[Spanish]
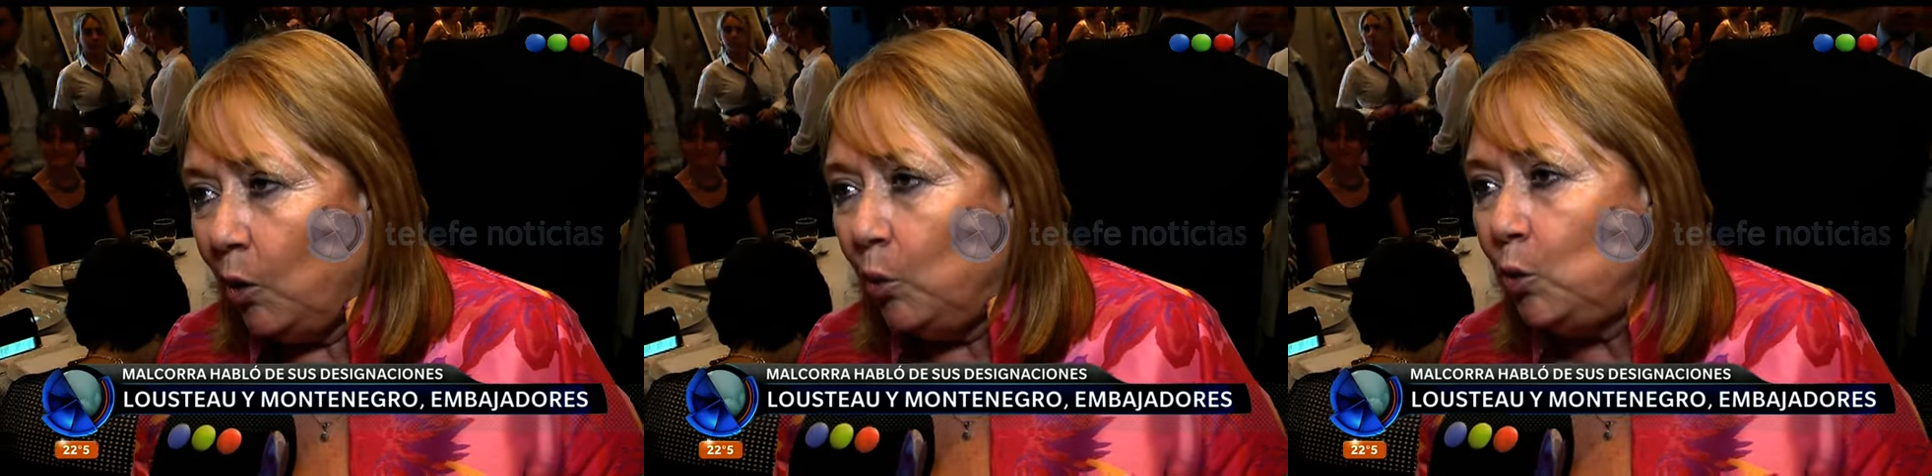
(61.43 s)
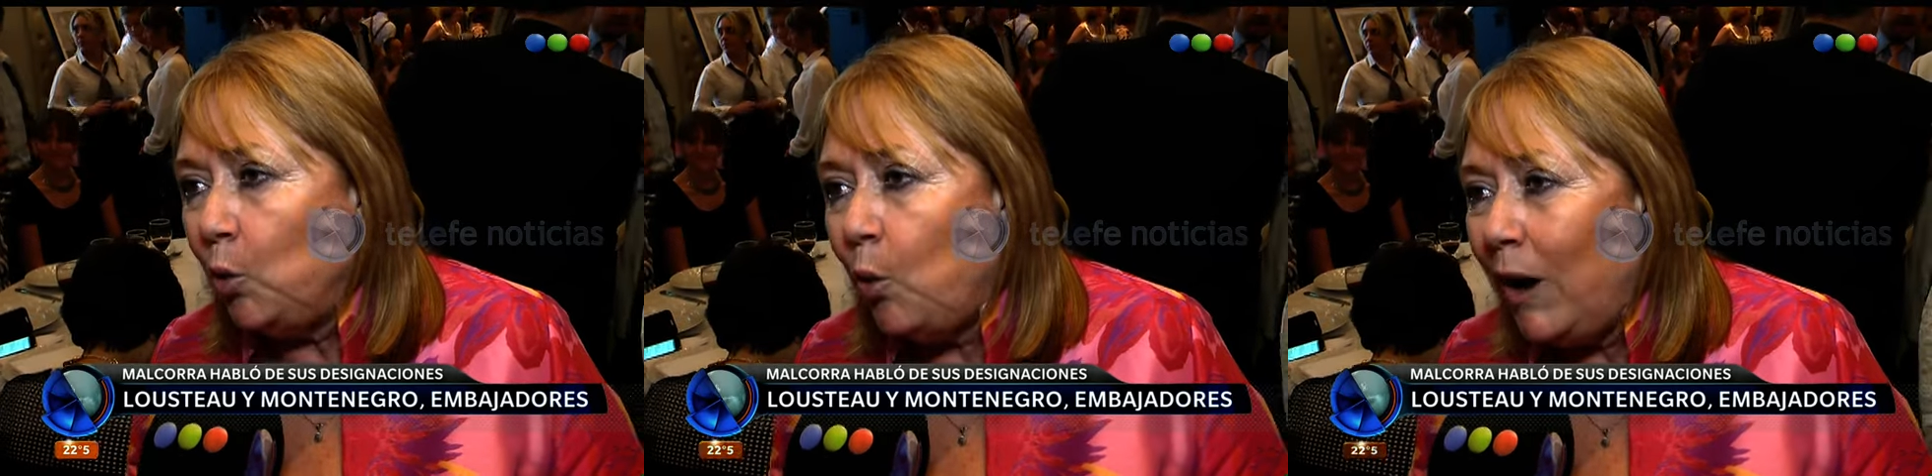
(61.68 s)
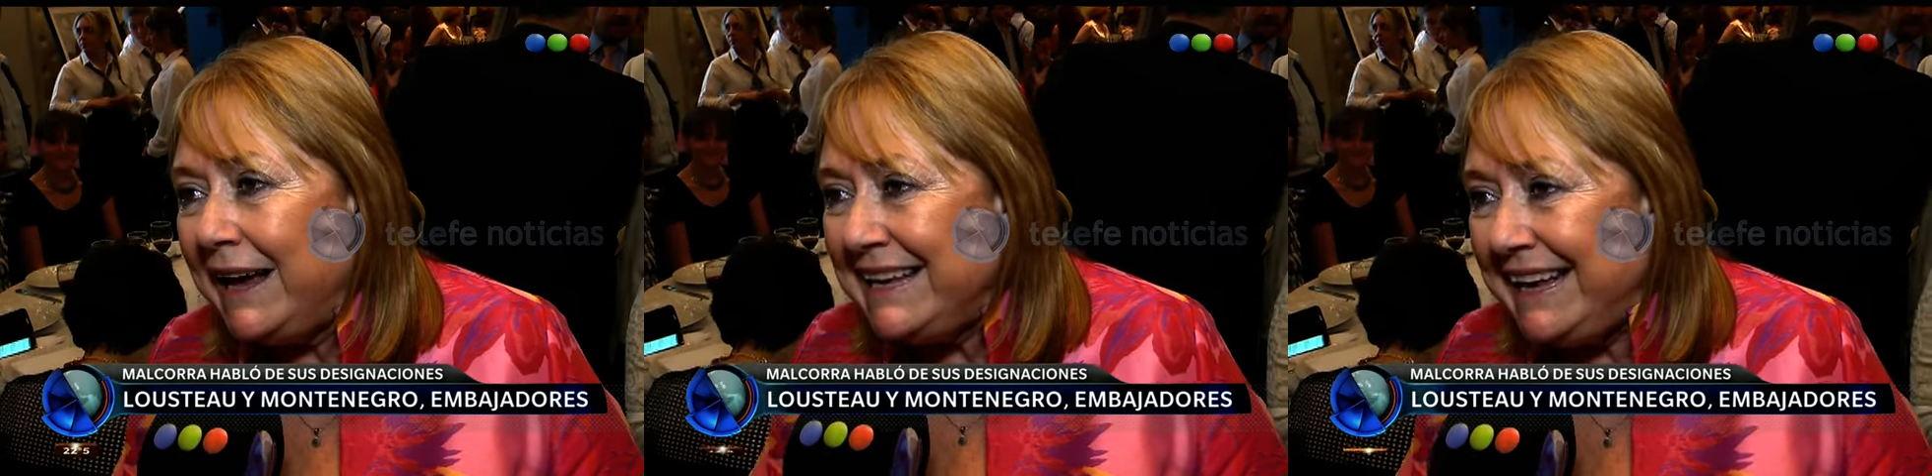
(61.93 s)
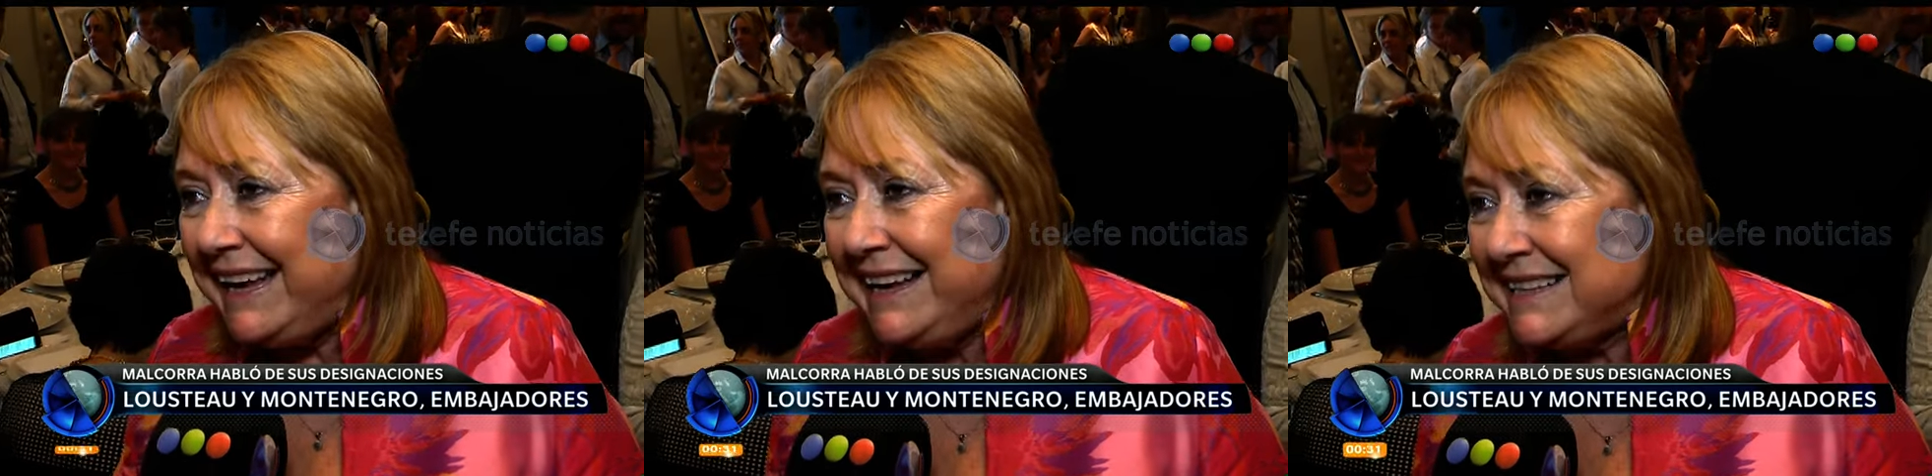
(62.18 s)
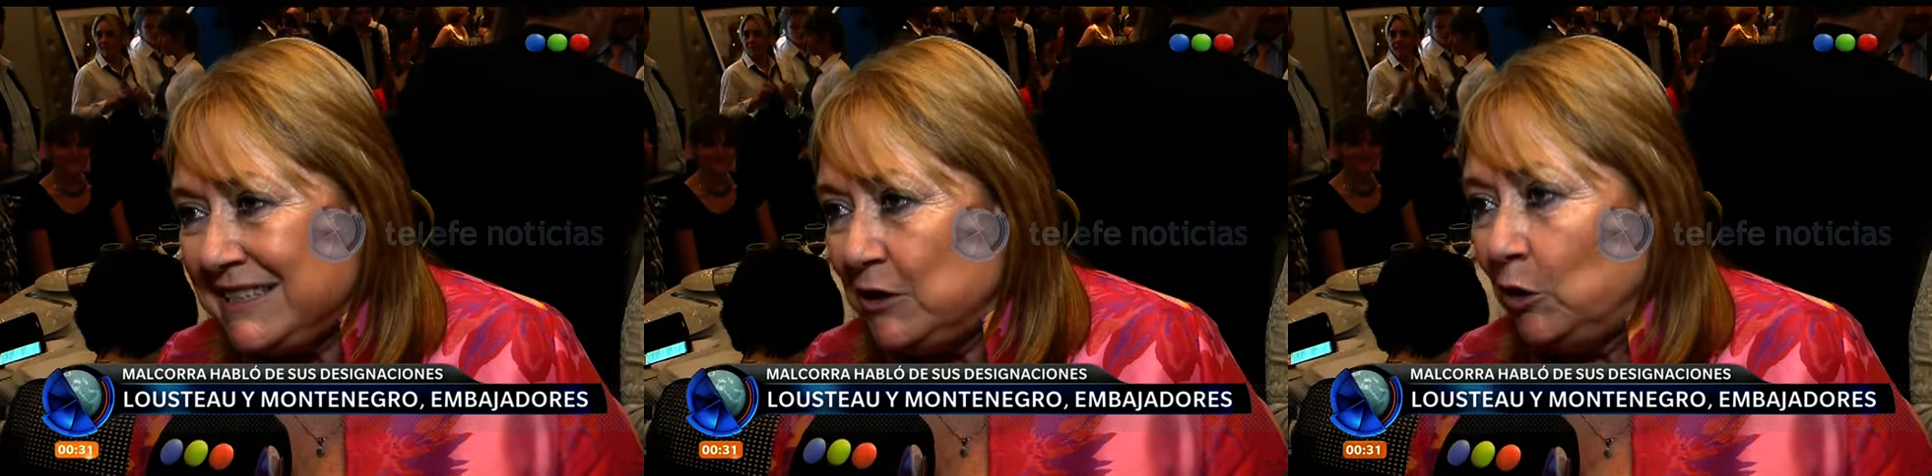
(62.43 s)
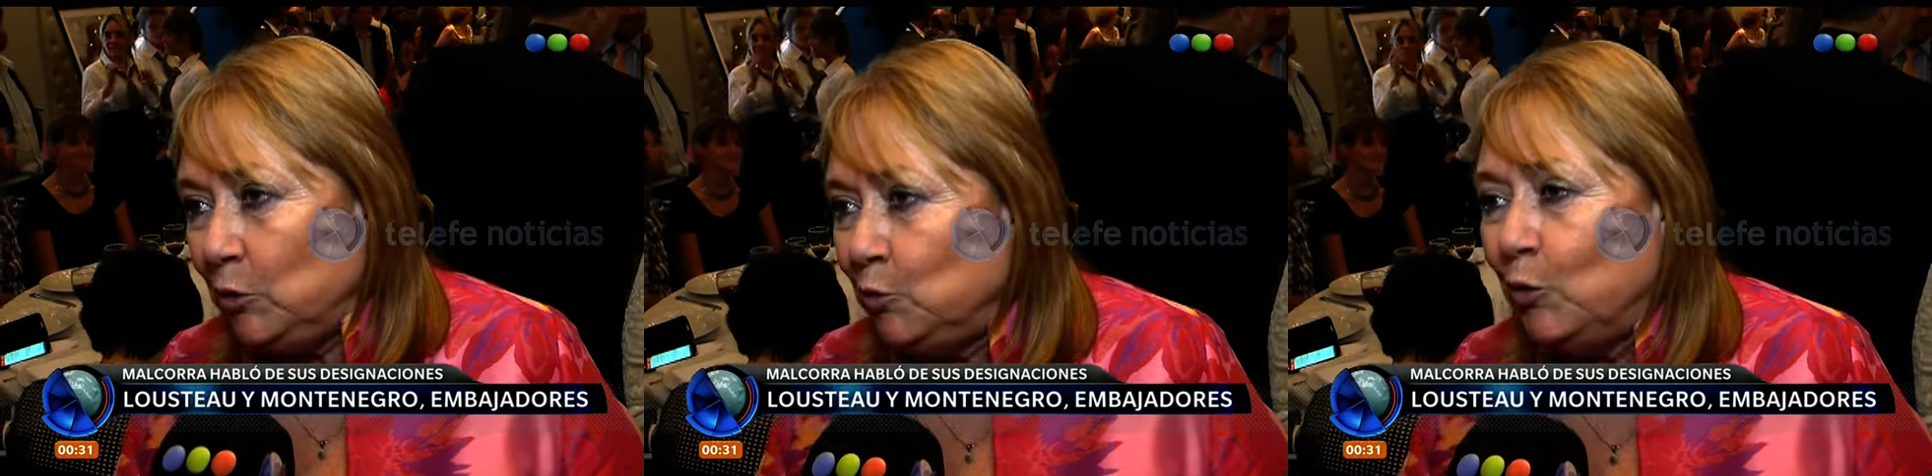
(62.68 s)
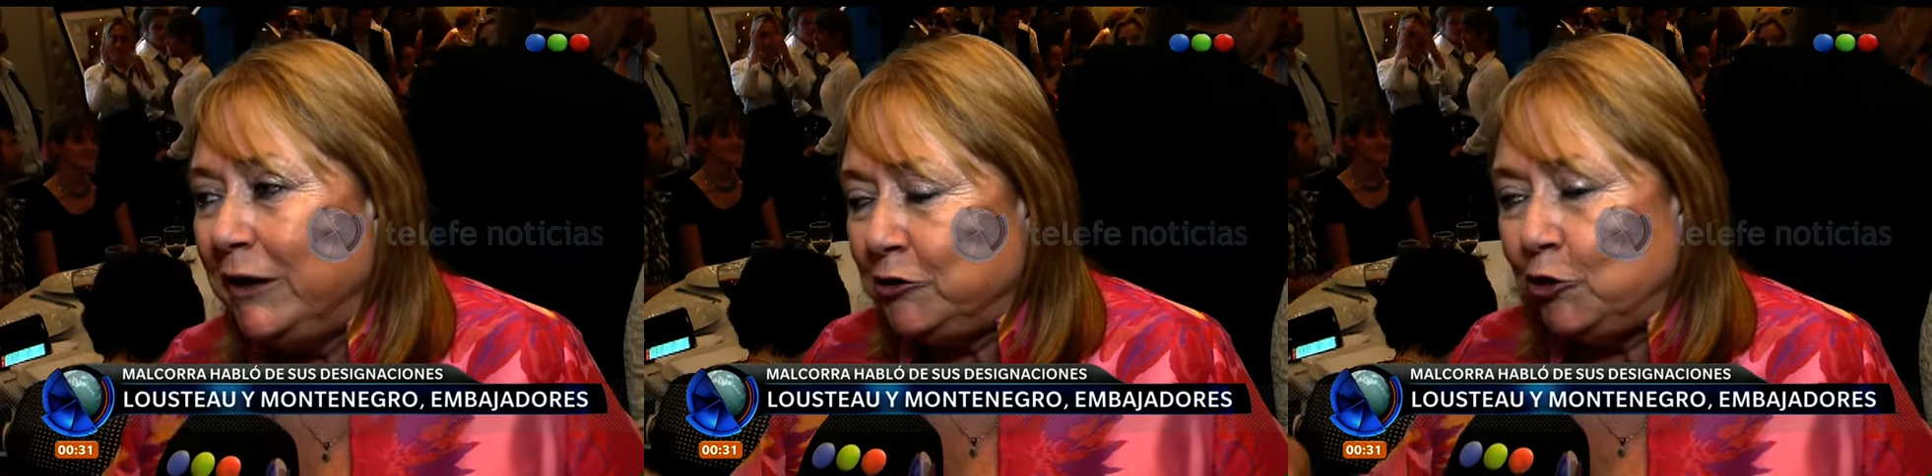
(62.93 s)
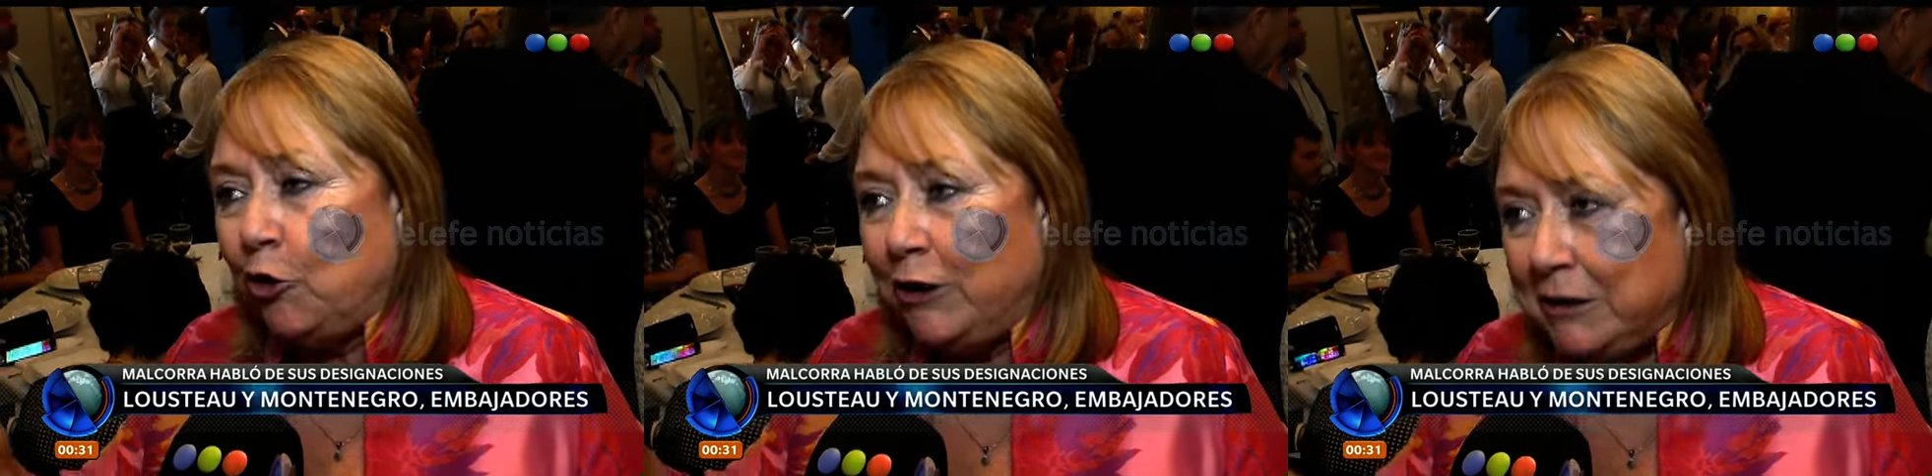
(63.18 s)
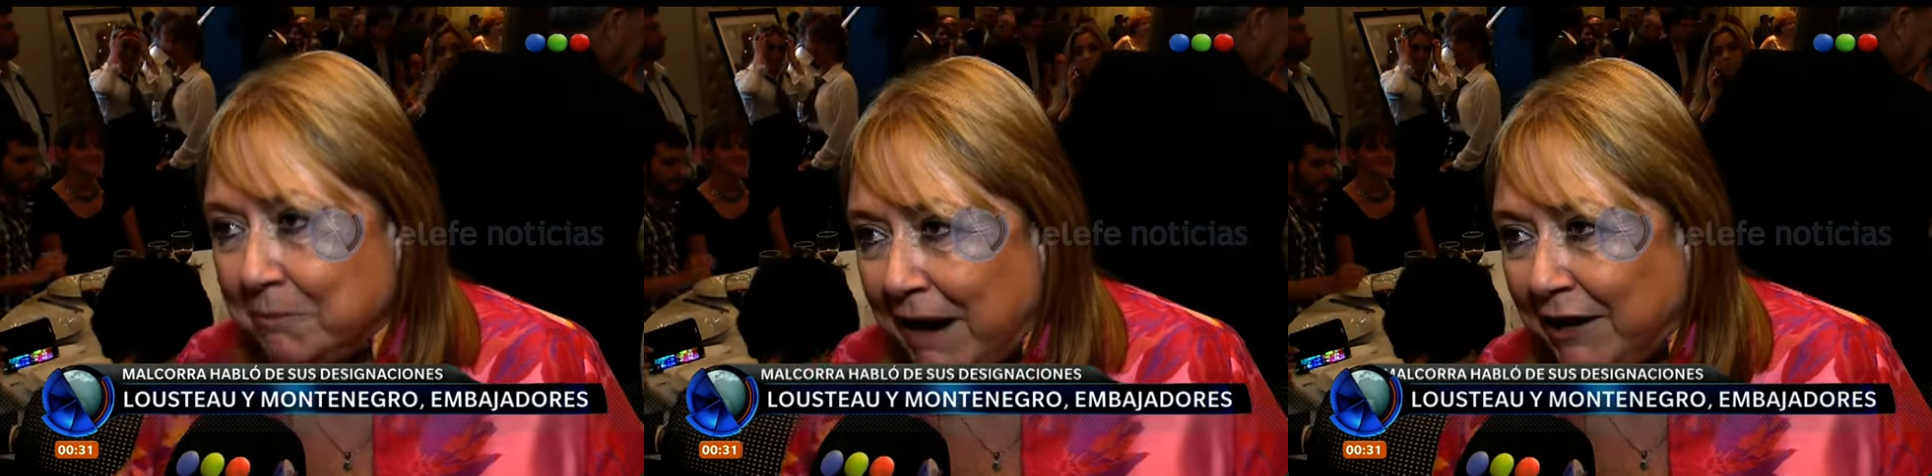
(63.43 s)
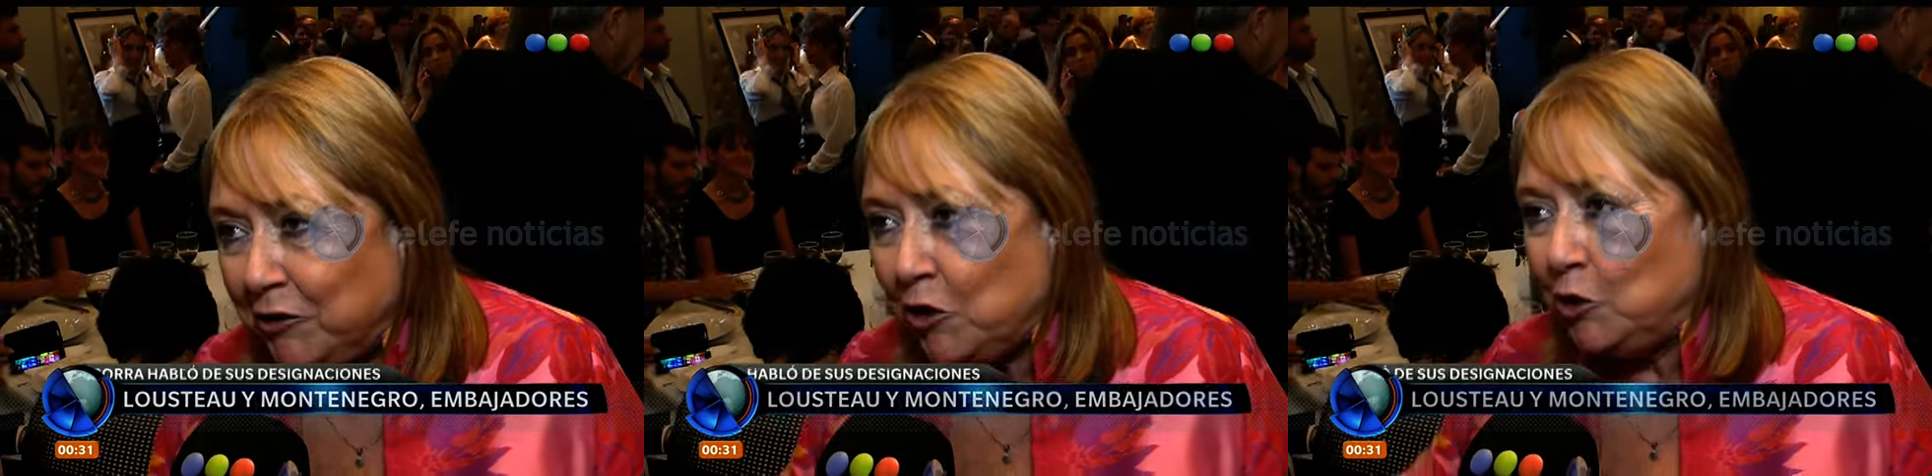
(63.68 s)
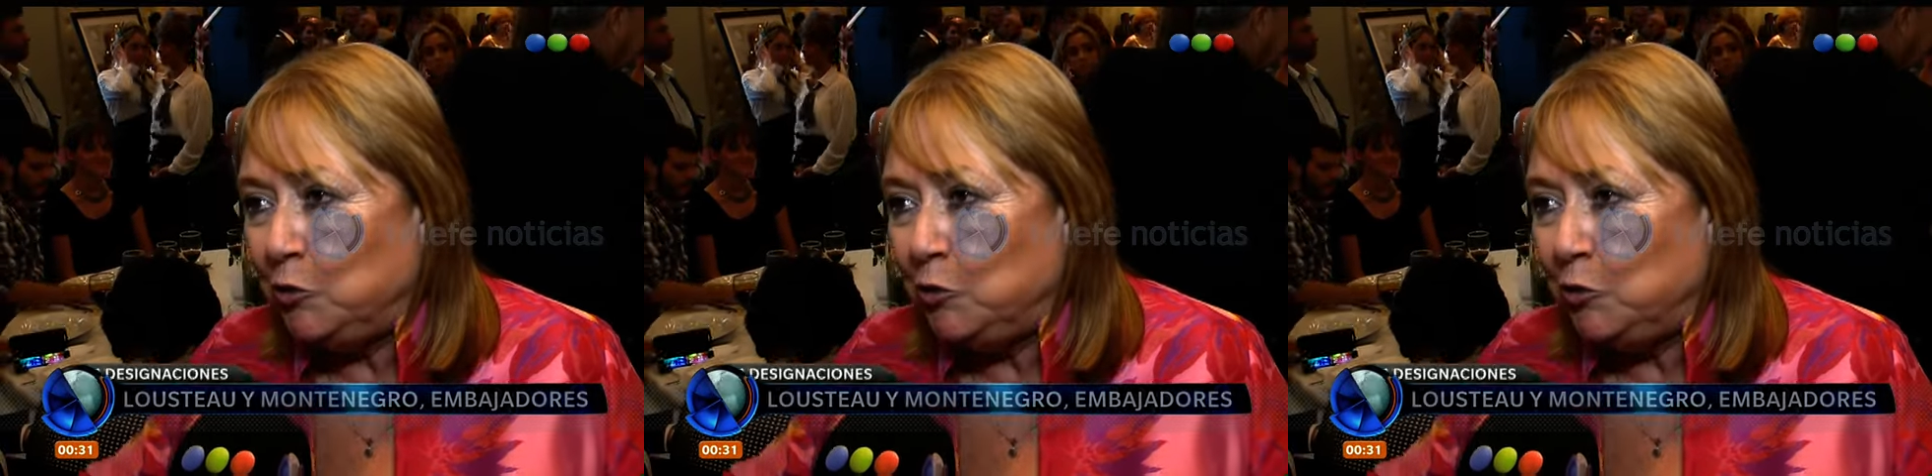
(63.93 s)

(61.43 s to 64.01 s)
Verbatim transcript: Uruguay es nuestro hermano,